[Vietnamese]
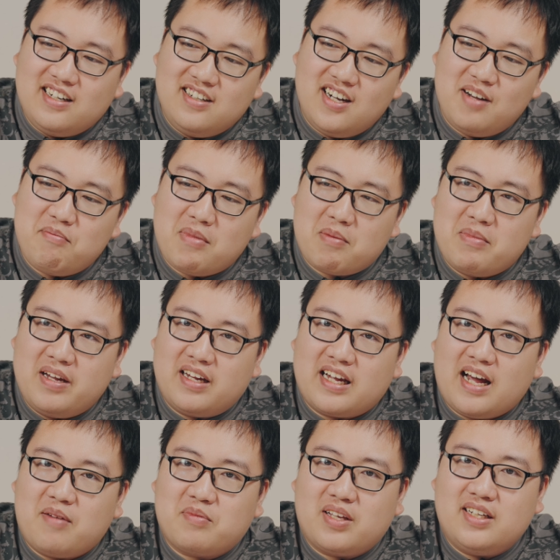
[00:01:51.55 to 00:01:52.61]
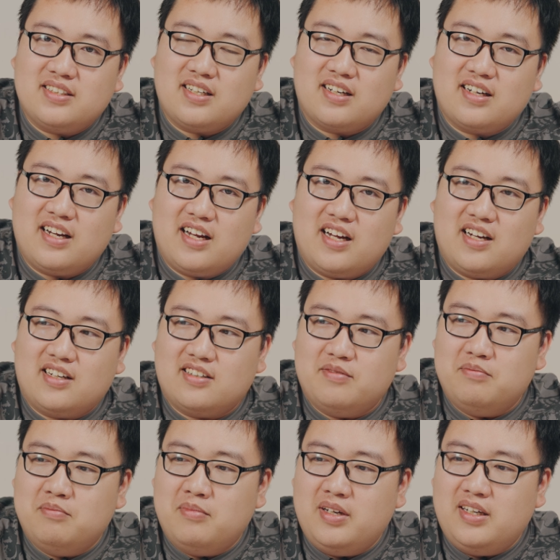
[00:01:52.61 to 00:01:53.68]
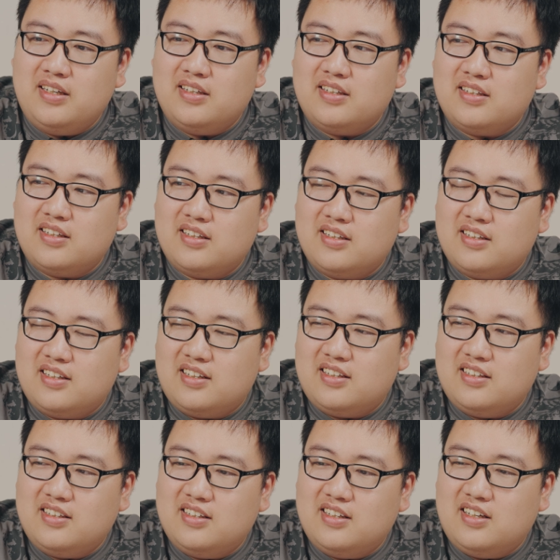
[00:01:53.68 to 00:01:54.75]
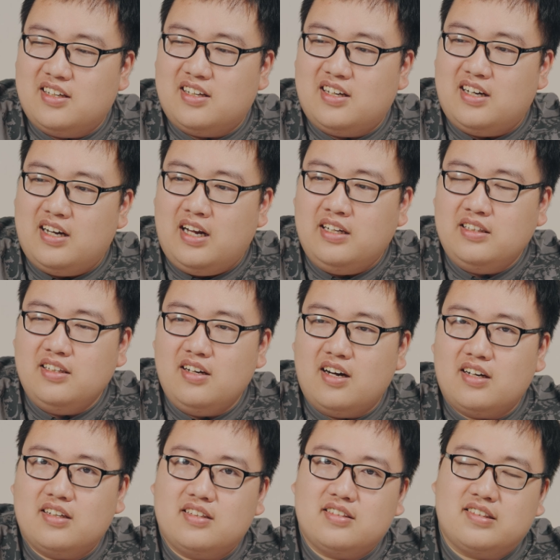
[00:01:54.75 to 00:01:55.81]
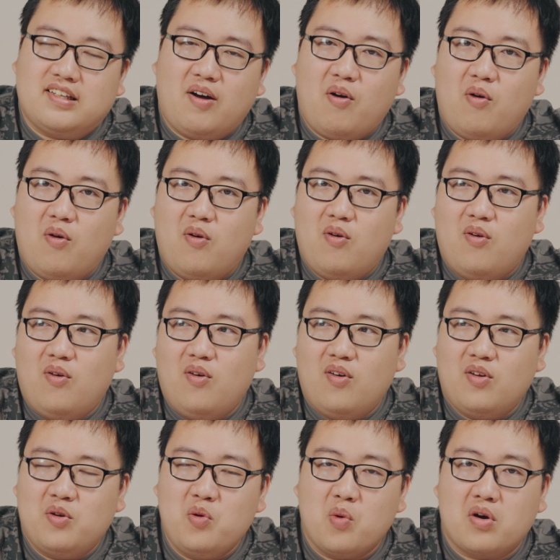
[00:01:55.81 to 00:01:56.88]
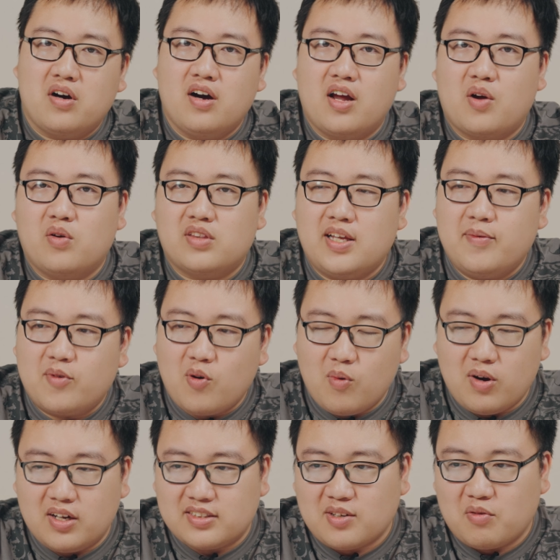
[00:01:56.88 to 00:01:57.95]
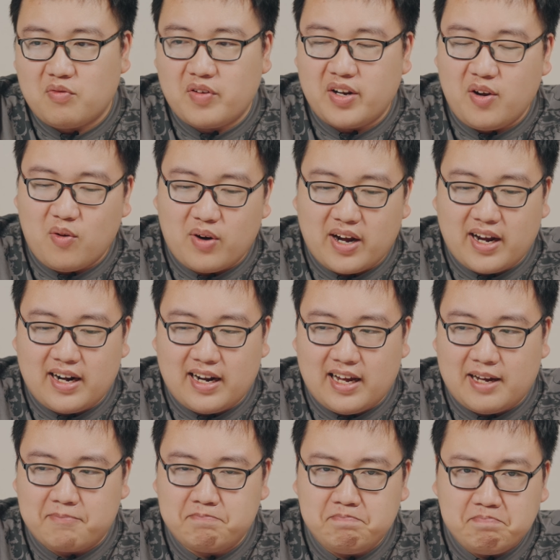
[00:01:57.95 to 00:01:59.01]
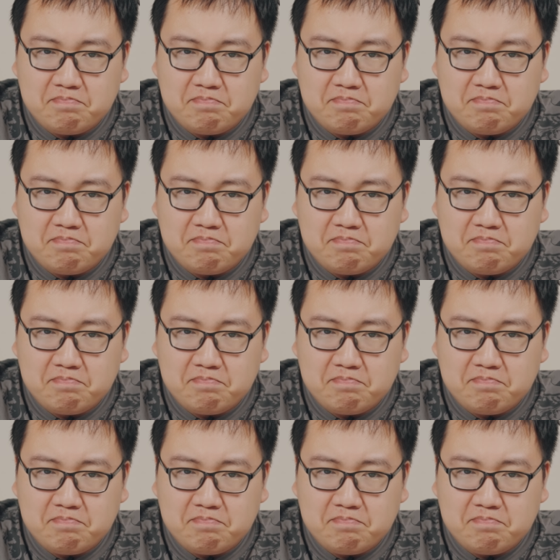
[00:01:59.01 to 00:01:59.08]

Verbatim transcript: nữa mà mình cảm thấy rằng là mình ấn tượng sau nụ cười của Tim Cook ở trong video này là